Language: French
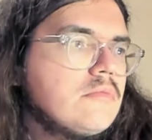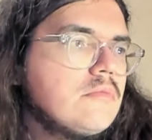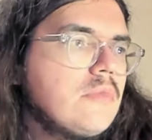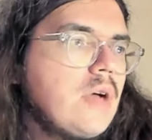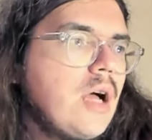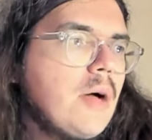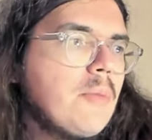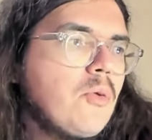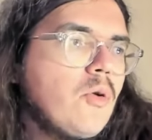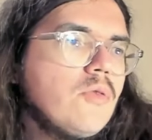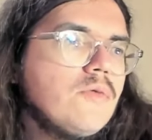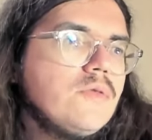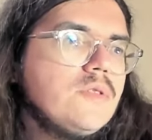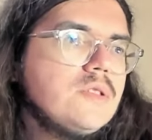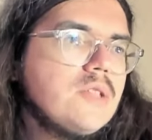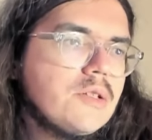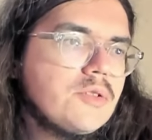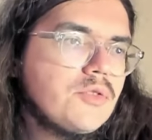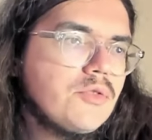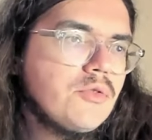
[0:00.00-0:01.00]

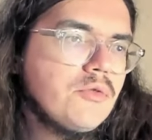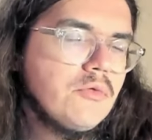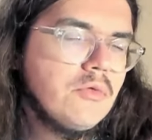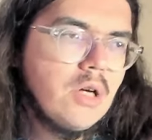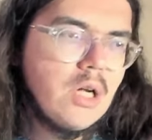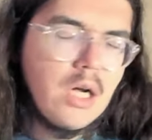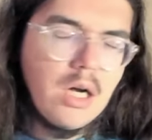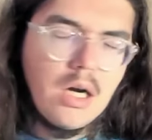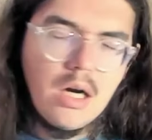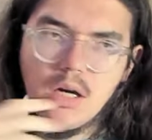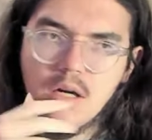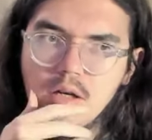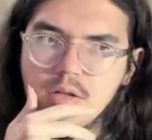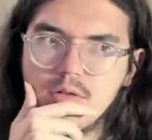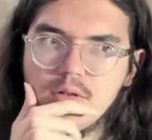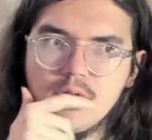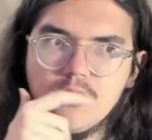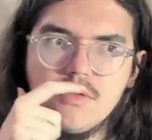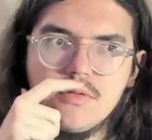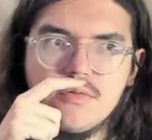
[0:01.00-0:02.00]
improvisation
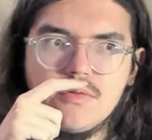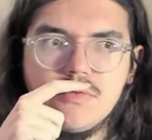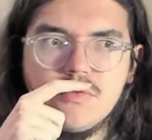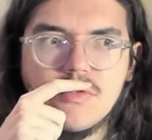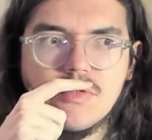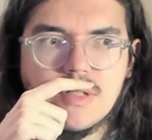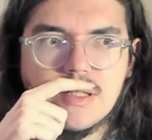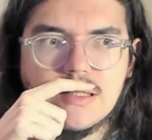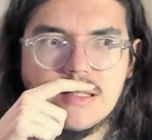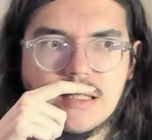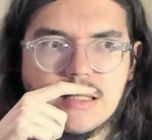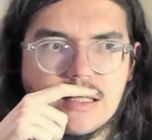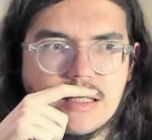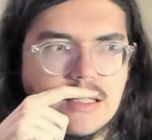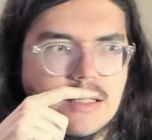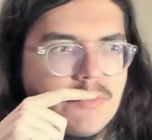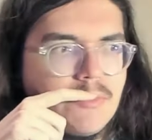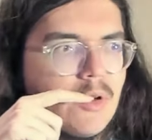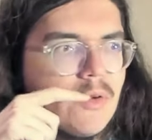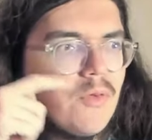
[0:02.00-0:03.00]
euh, du côté de cette
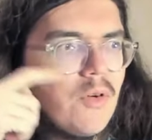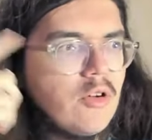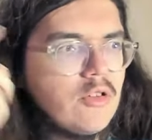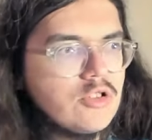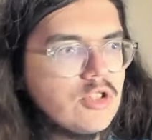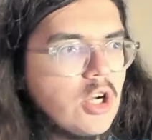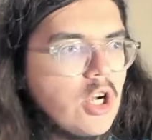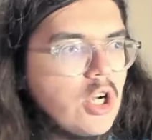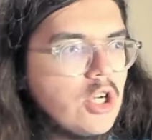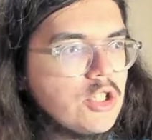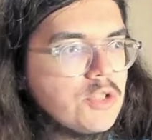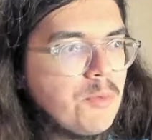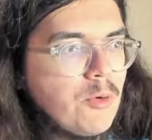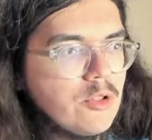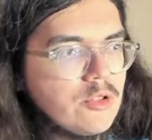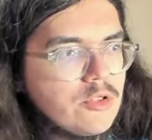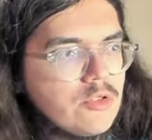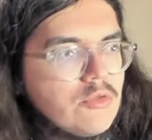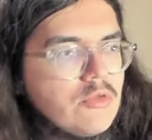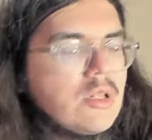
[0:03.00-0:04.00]
équipe de France. Je
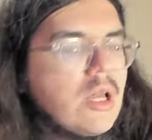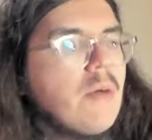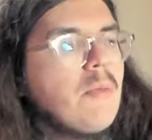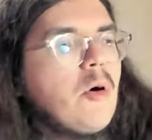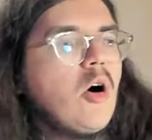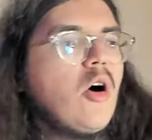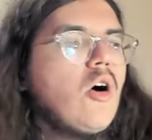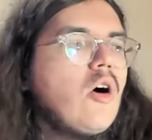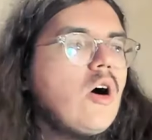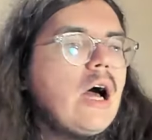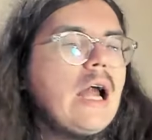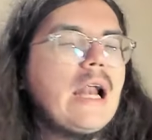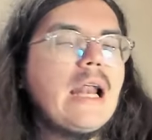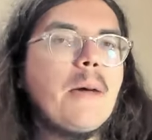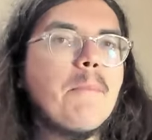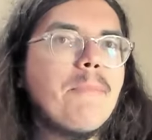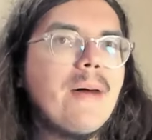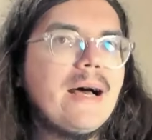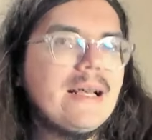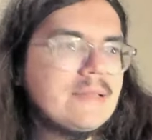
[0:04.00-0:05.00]
pense notamment à
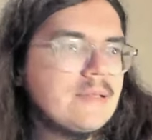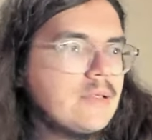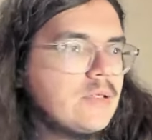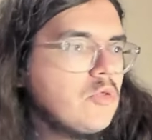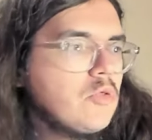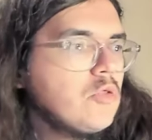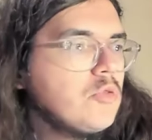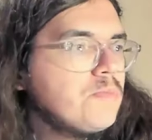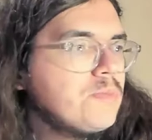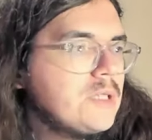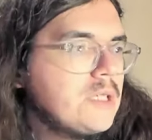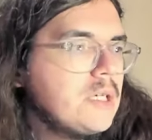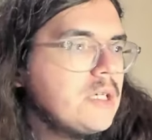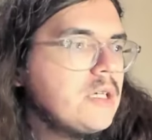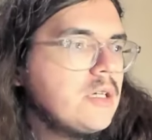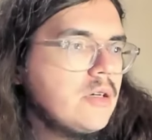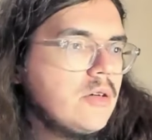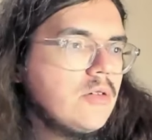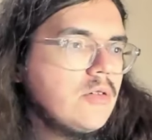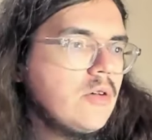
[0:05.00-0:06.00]
la passe au
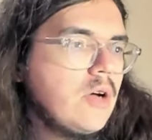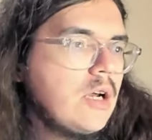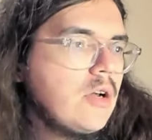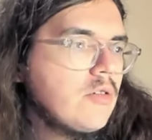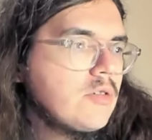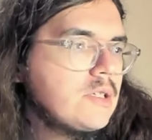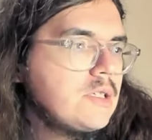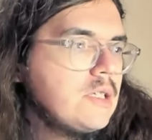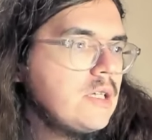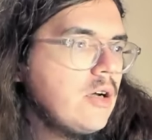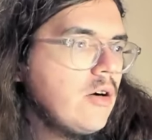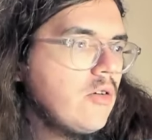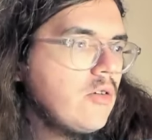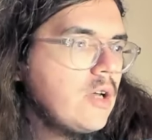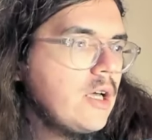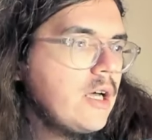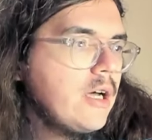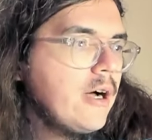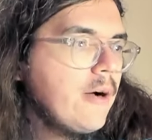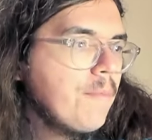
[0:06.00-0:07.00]
pied euh, alors qu'il est en
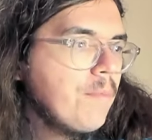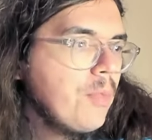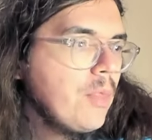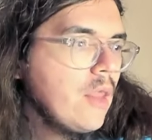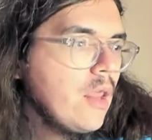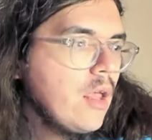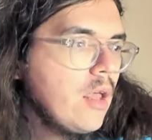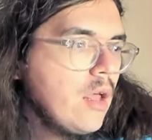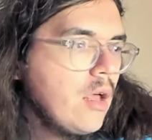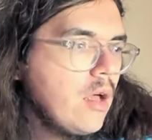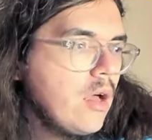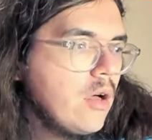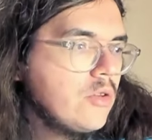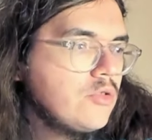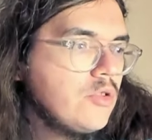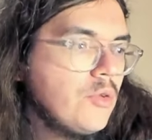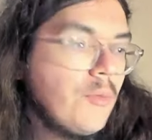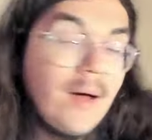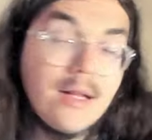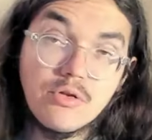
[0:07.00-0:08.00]
l'air euh,
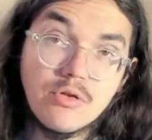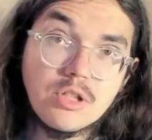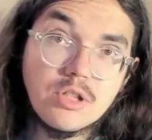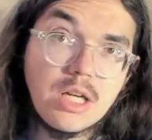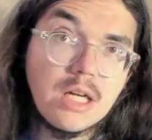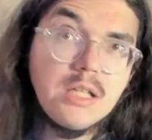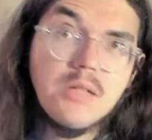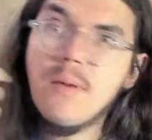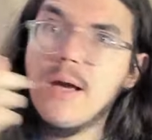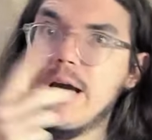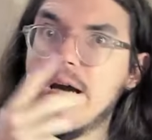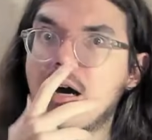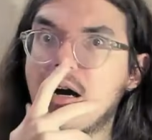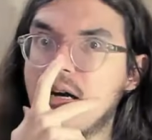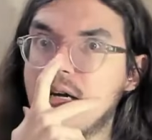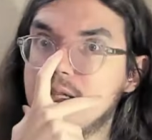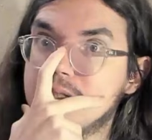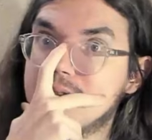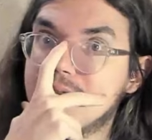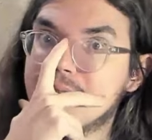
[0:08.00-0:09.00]
de Mathieu
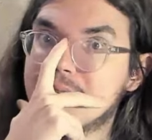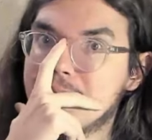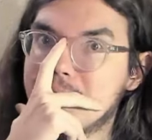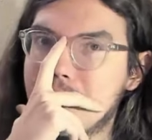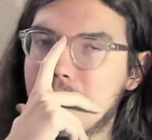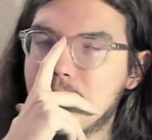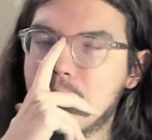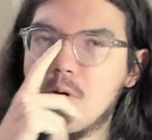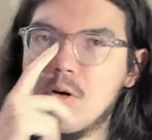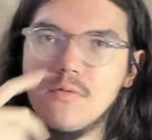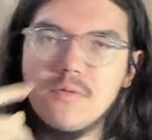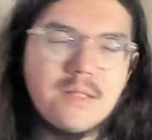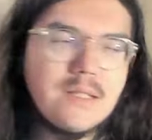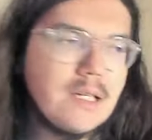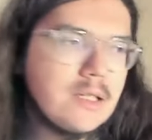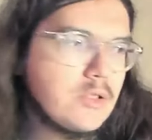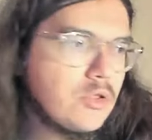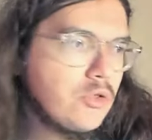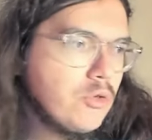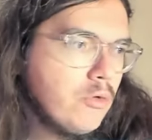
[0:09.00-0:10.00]
Jalibert. Ça, c'est de
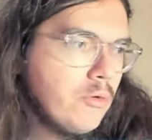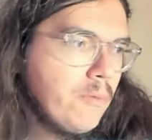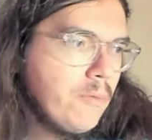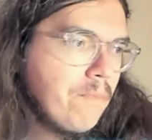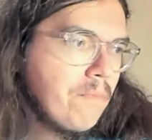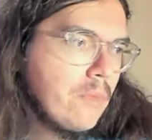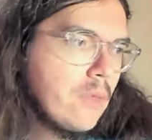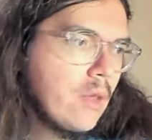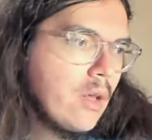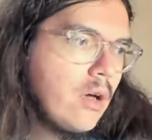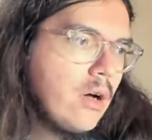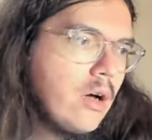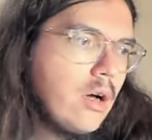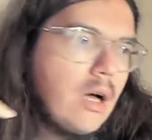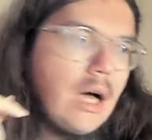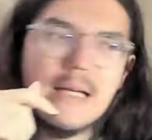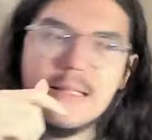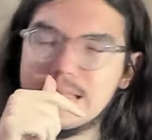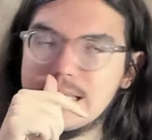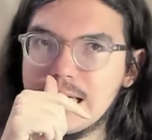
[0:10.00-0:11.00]
l'improvisation.
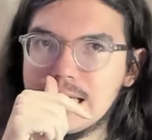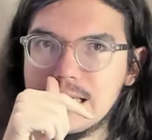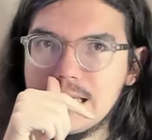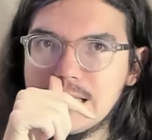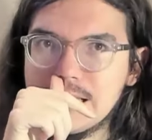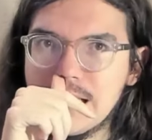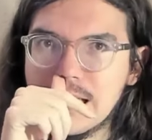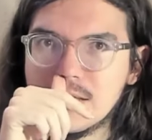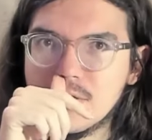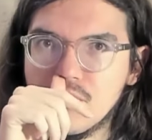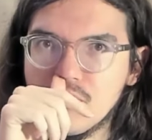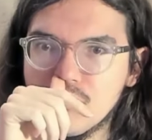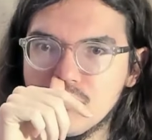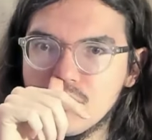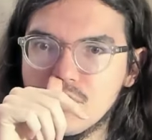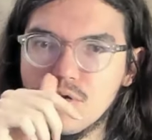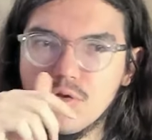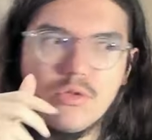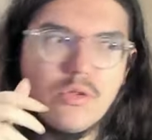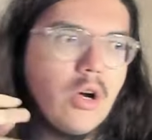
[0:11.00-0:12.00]
à certaines actions
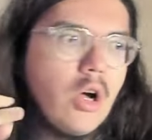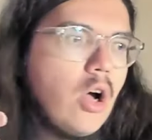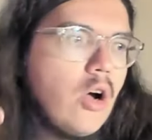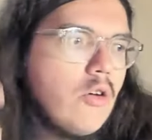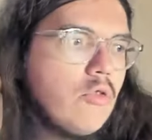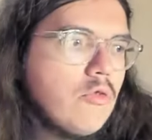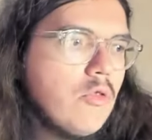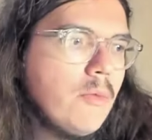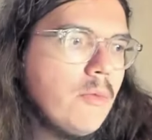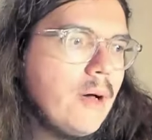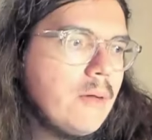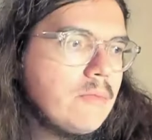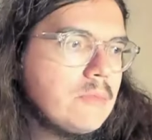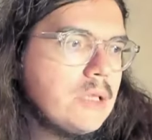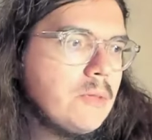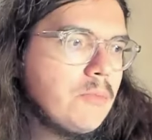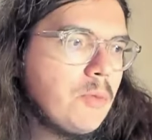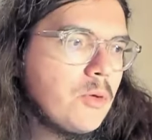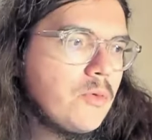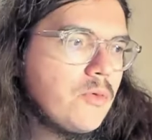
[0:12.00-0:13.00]
de jeu où on met un
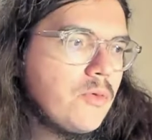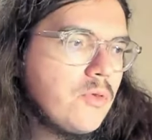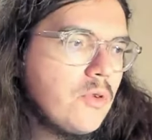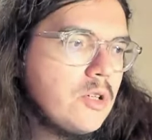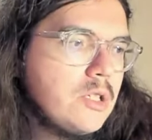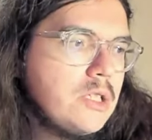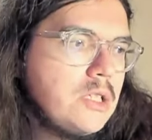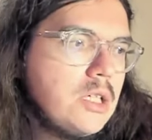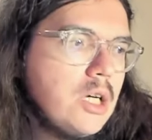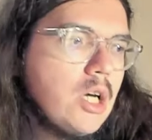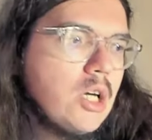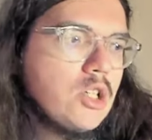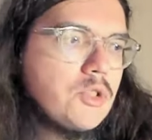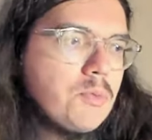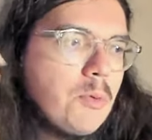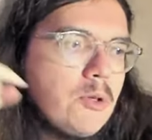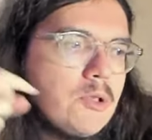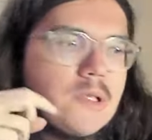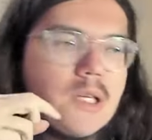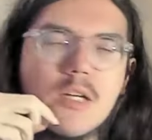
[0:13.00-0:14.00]
petit peu de folie.
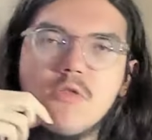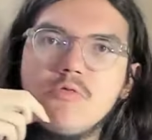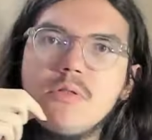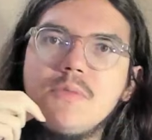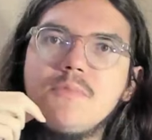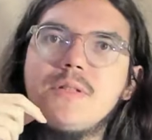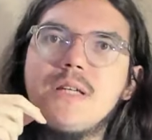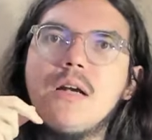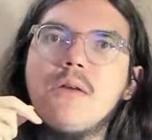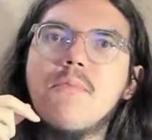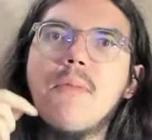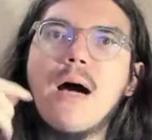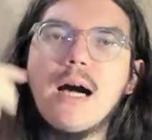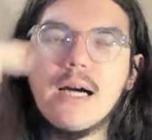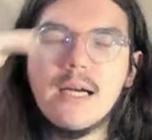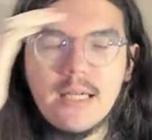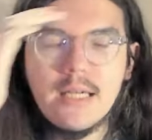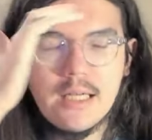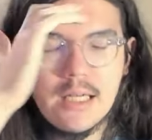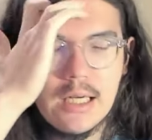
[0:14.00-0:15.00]
Je pense à Louis
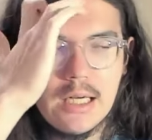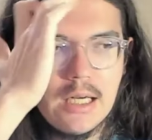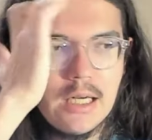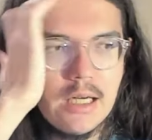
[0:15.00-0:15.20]
Bielbarré